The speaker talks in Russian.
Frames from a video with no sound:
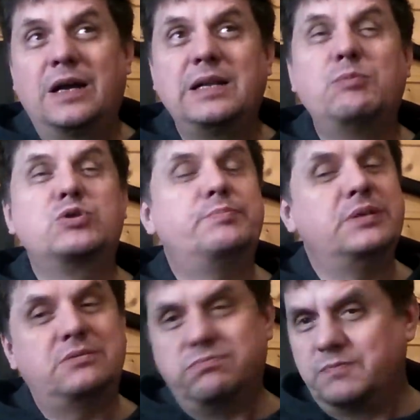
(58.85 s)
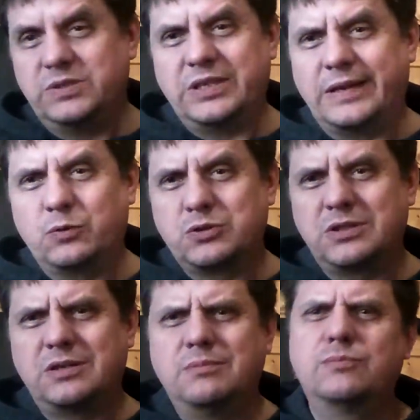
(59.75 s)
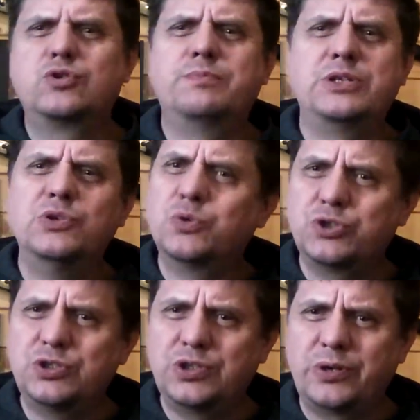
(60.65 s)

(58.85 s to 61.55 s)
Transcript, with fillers: Она может быть серьезный, может быть не очень